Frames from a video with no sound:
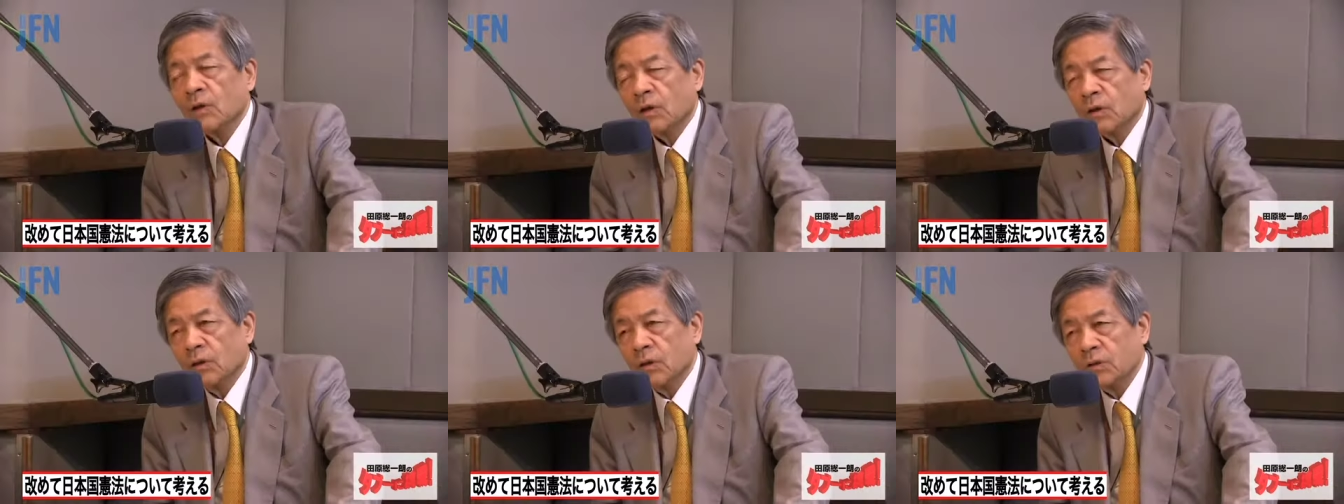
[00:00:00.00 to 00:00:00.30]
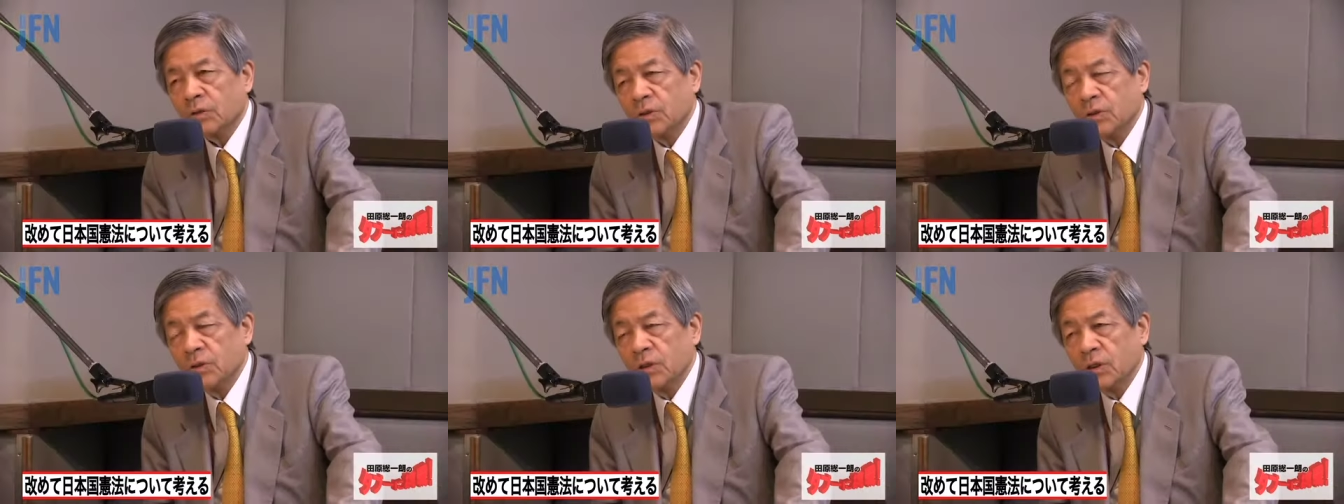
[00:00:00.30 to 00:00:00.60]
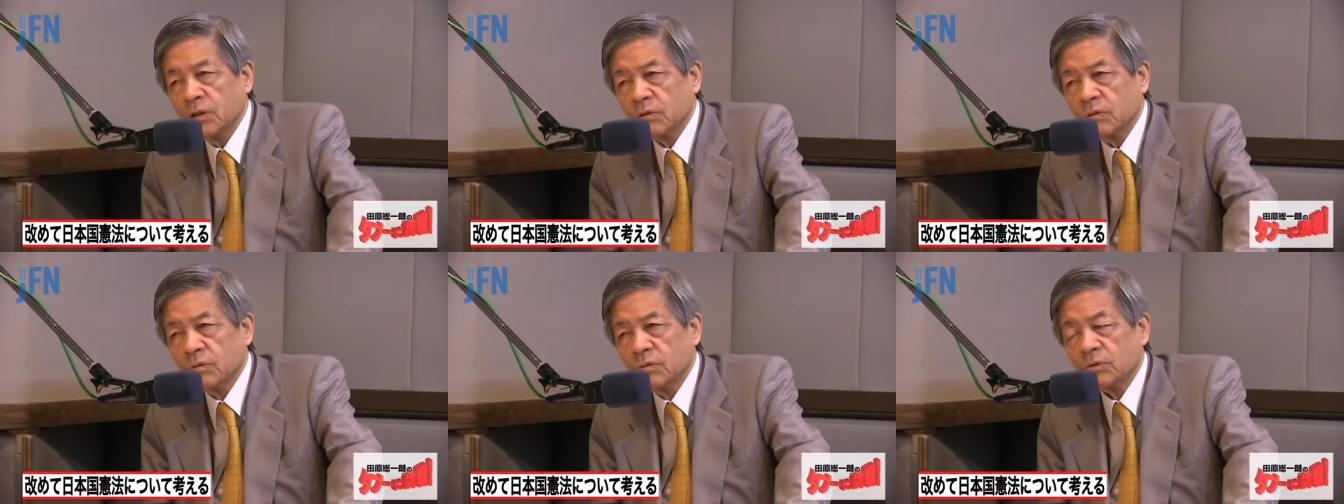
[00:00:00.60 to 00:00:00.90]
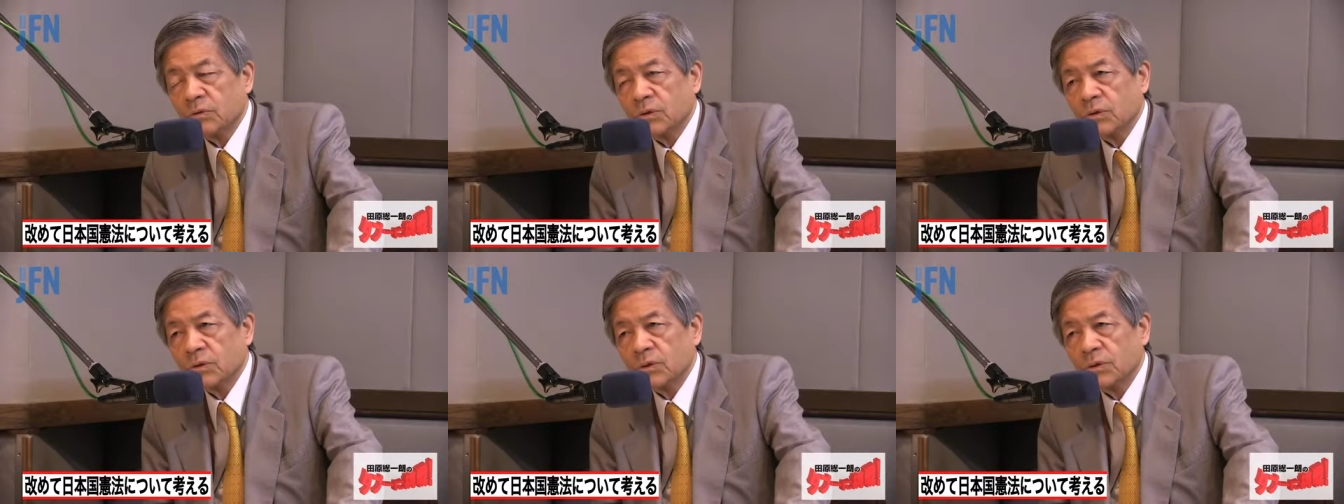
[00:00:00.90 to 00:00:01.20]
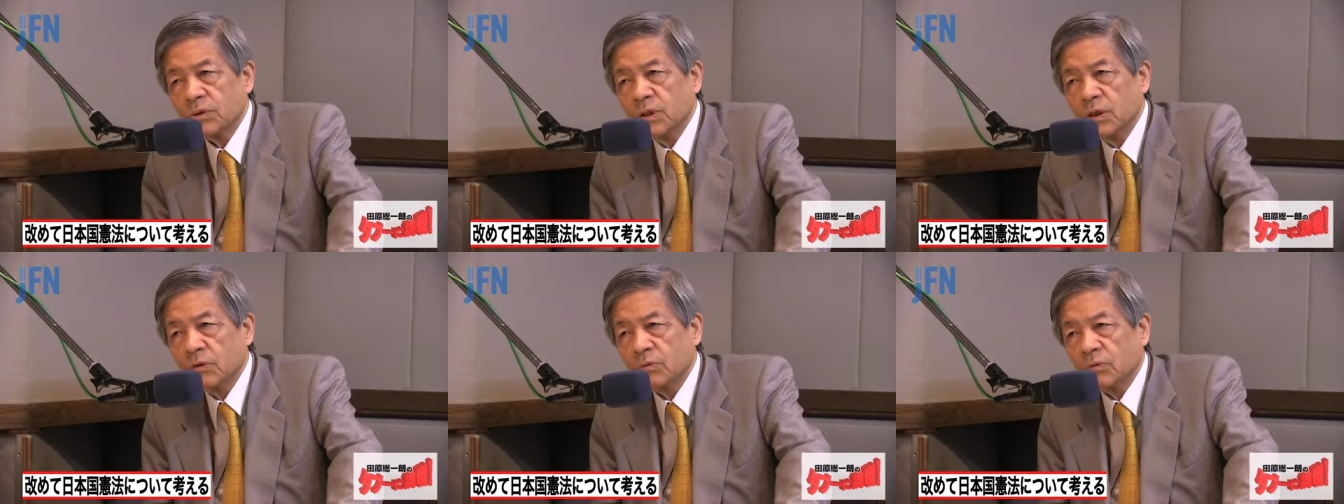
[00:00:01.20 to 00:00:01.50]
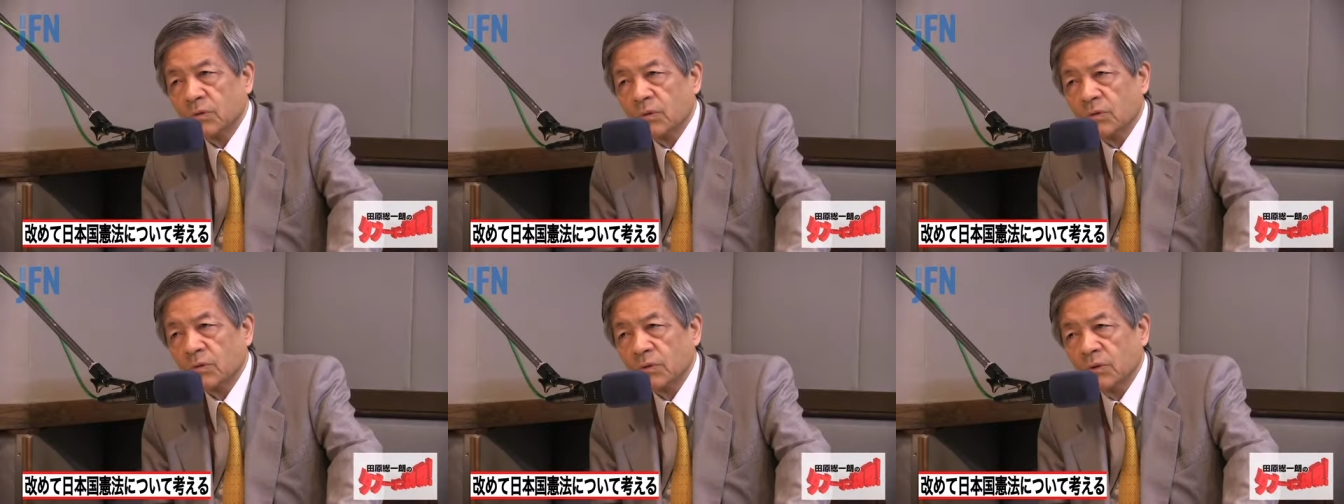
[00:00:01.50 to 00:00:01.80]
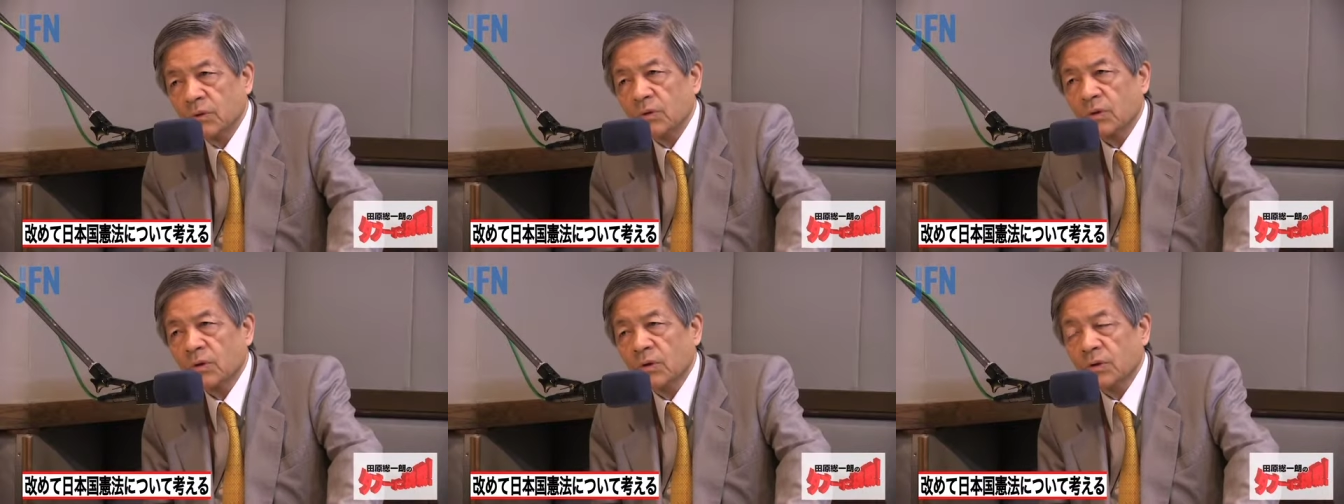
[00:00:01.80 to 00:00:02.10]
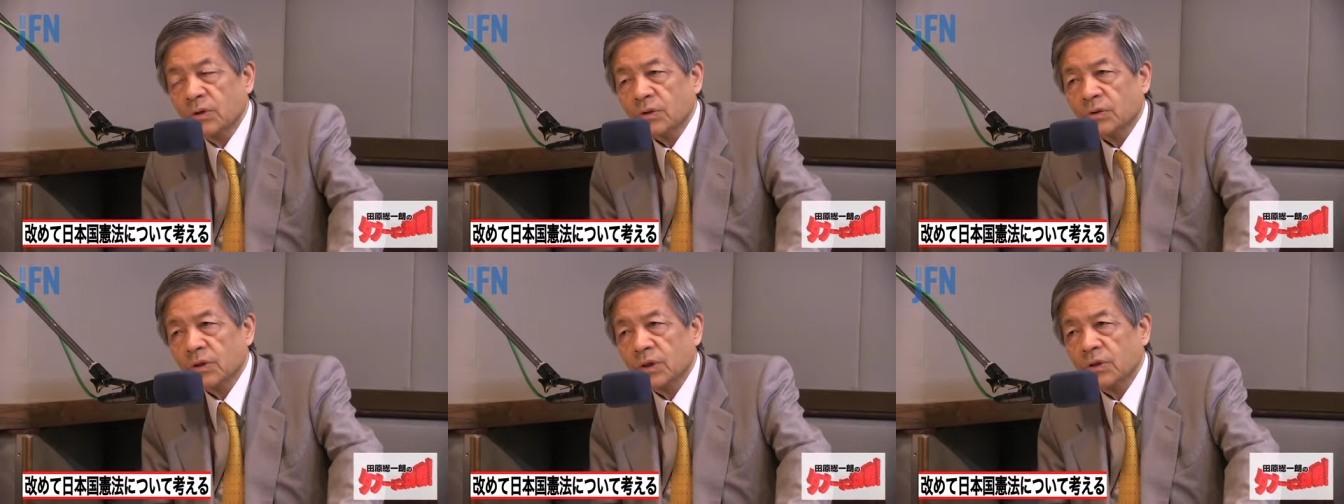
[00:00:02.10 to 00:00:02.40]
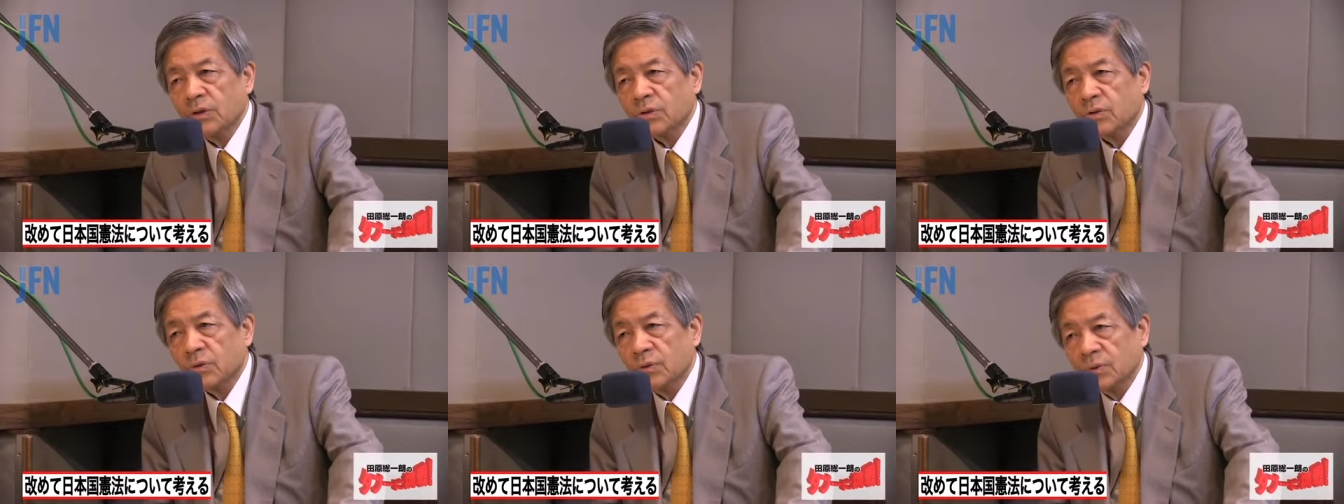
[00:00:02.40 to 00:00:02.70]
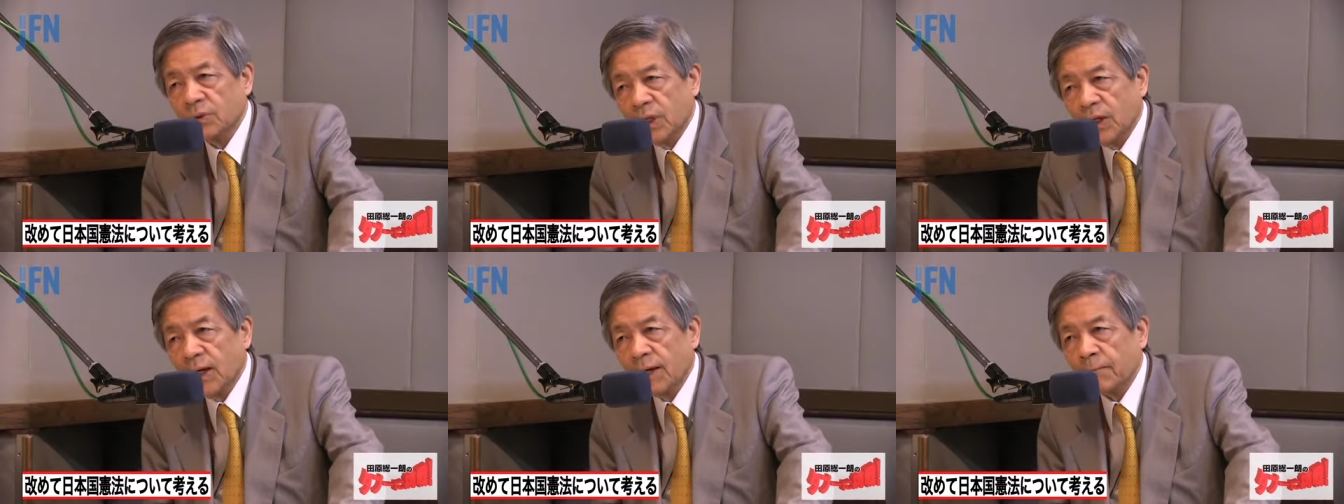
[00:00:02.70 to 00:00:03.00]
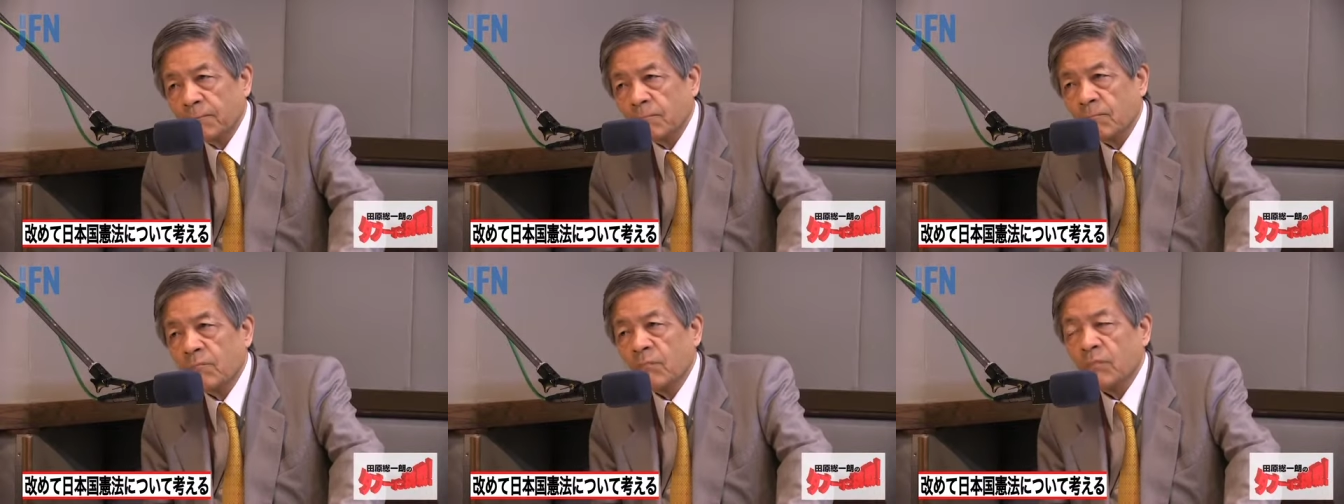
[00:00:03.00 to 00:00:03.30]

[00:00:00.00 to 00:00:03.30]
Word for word: うん、だから侵略国と侵略国の戦争で